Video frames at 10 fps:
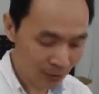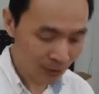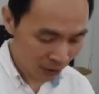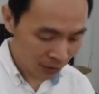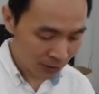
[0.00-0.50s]

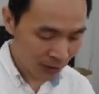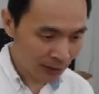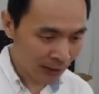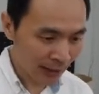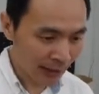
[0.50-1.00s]
所以我这
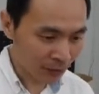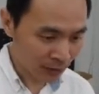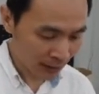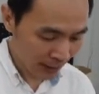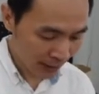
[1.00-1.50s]
一条我
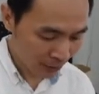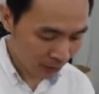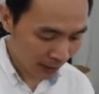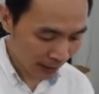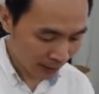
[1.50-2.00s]
先拿
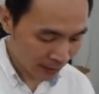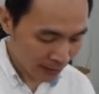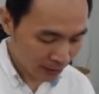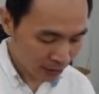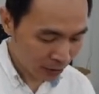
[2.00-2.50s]
过来，
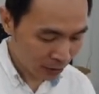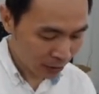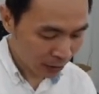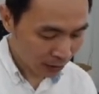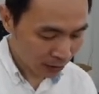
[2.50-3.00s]
记得
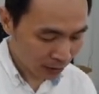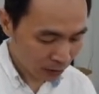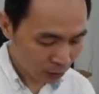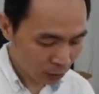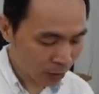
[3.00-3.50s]
哦。
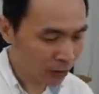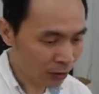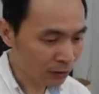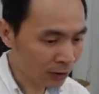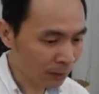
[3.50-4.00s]
如果你
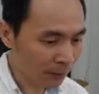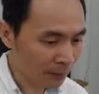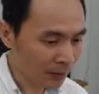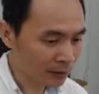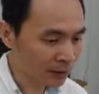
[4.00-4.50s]
用这个
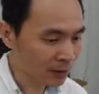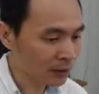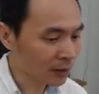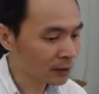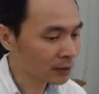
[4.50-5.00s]
版本的是
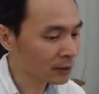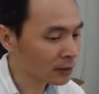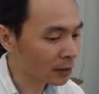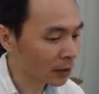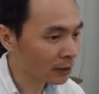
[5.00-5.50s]
一二
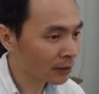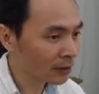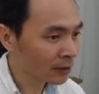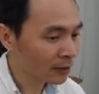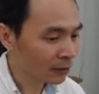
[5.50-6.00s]
四哦，
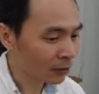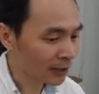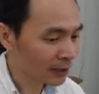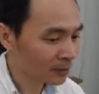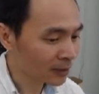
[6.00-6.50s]
我
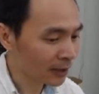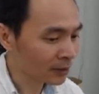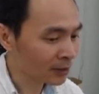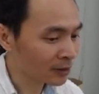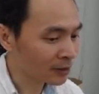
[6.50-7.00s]
现在是不是接到
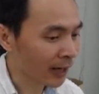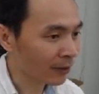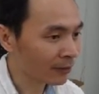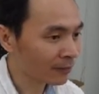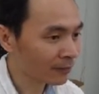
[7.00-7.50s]
第四
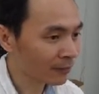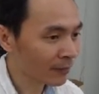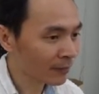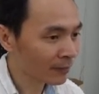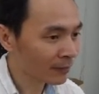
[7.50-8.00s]
条？
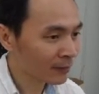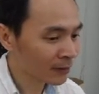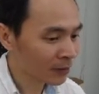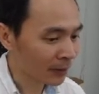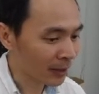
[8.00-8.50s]

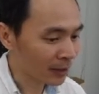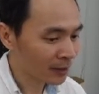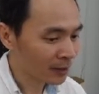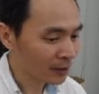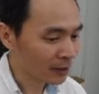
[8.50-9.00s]
对不对？
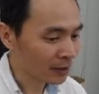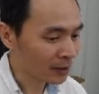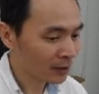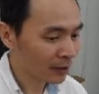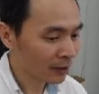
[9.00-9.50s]

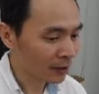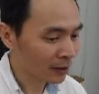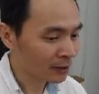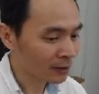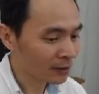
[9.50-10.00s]
一
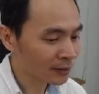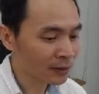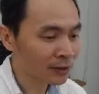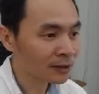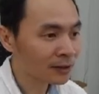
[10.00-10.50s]
二
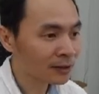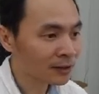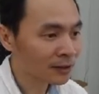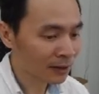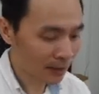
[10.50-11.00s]
四。
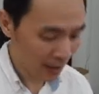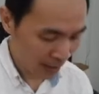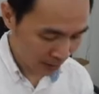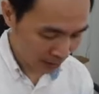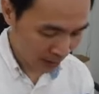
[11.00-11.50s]

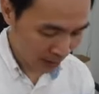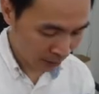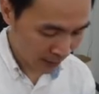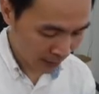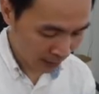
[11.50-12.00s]
好，这样
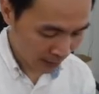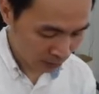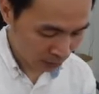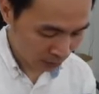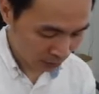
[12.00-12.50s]
我放下
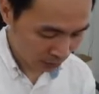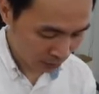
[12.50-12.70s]
去。